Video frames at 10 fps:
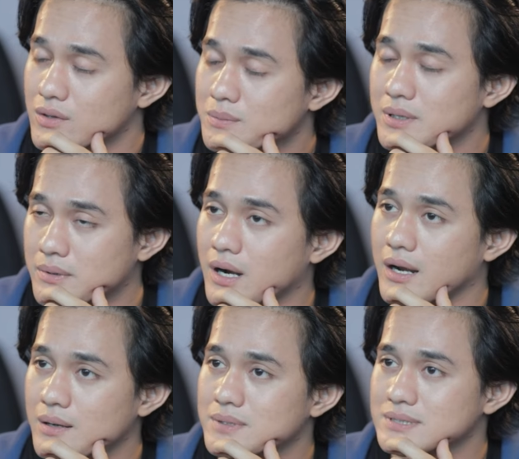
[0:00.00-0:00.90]
itu benar-benar
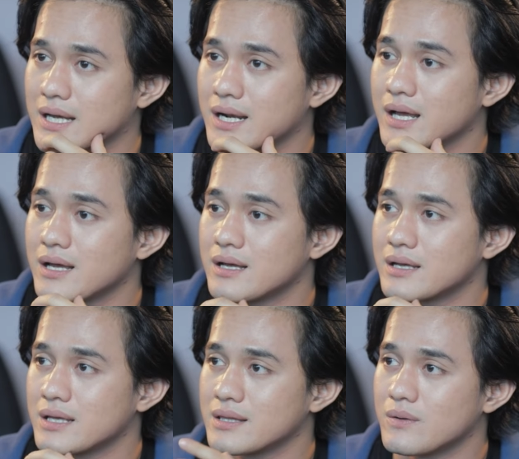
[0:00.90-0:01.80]
ada mas. Karena
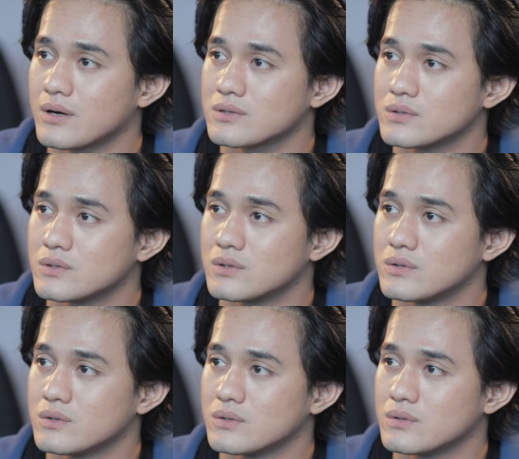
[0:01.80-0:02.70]
kita waktu
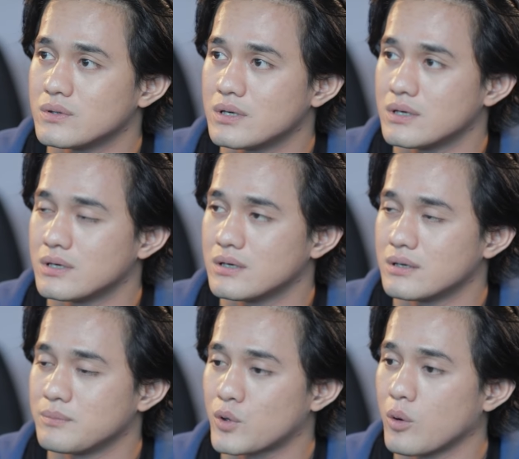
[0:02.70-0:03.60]

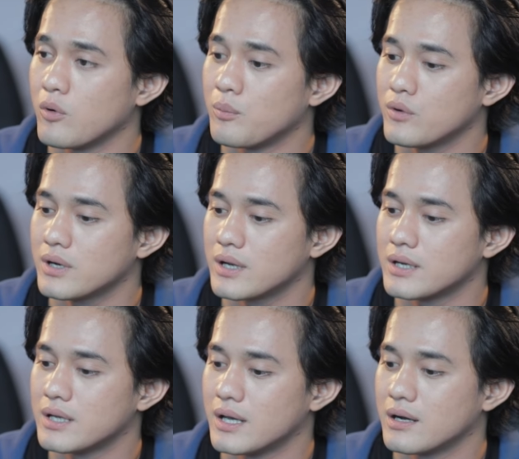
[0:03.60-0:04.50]
uh, promo pun
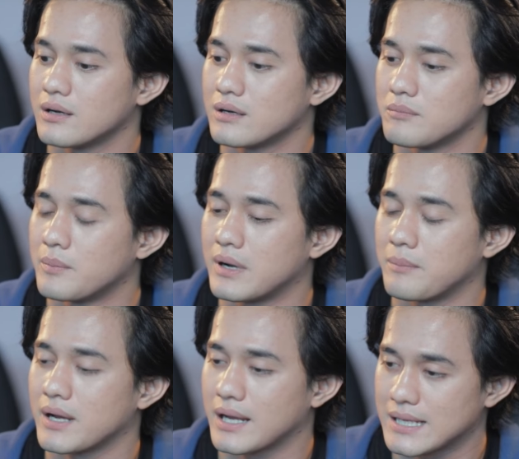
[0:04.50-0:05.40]
ada yang
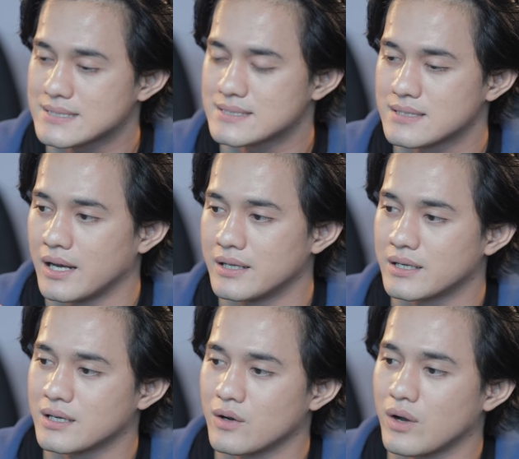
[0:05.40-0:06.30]
beberapa case
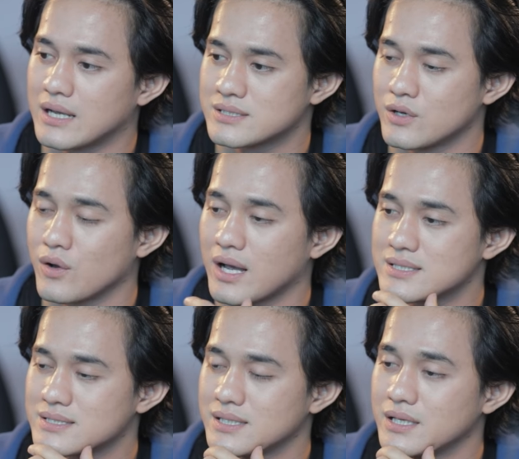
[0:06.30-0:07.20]
hadir ke
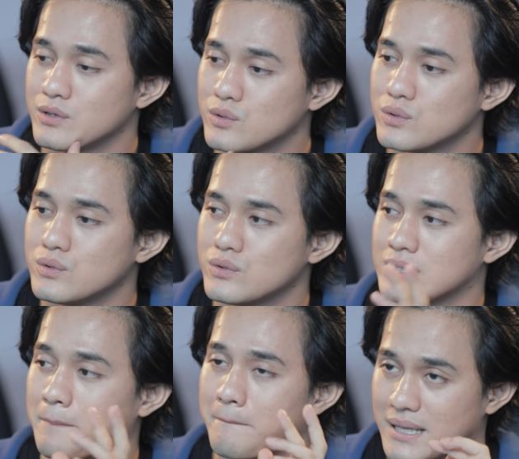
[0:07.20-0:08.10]
lokasi-lokasi itu
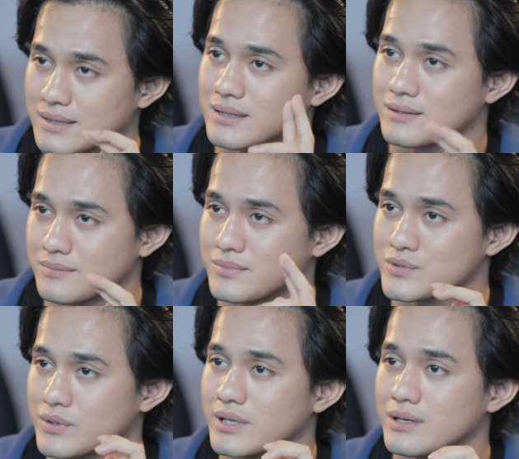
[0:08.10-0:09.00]
tempat
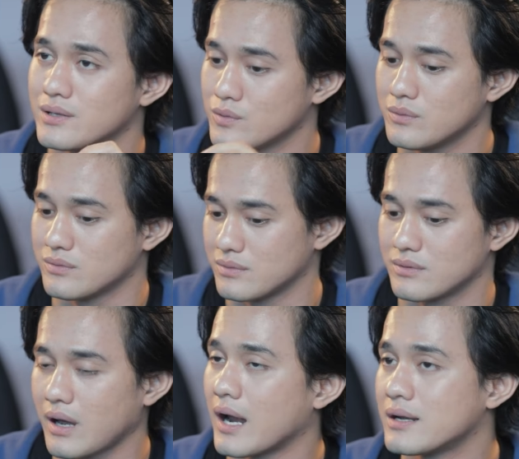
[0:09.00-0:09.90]
pesugihan itu
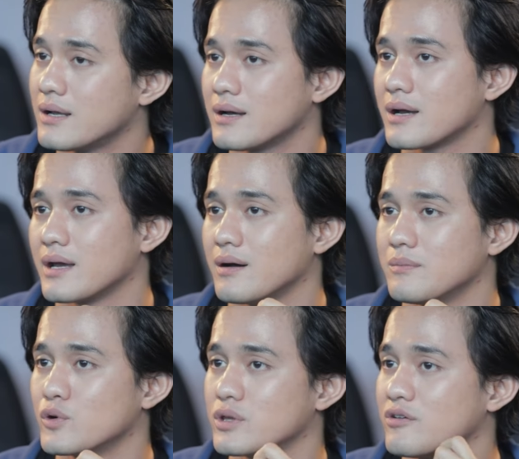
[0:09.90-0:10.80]
ada nah, kayak banyak.
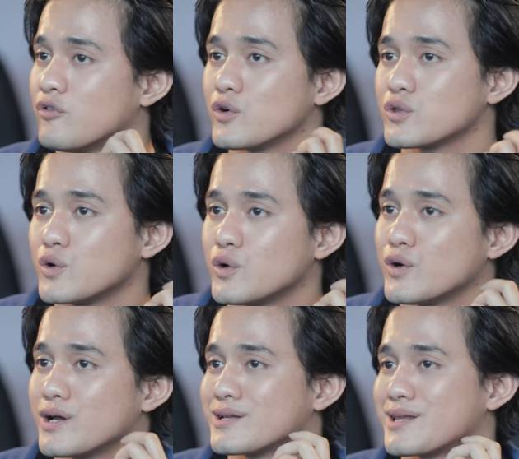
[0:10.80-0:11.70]
bukti
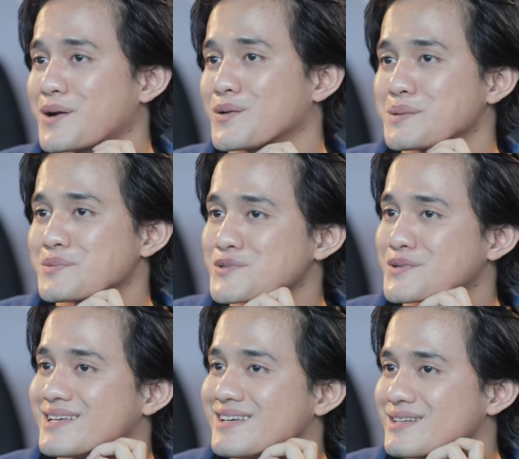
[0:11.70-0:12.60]
foto yang ditaruh di
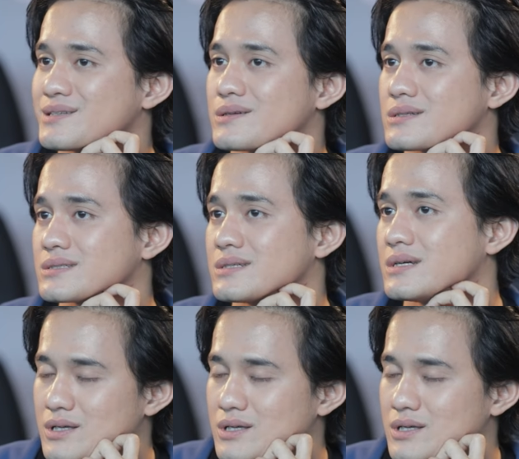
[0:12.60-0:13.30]
pesugihan terus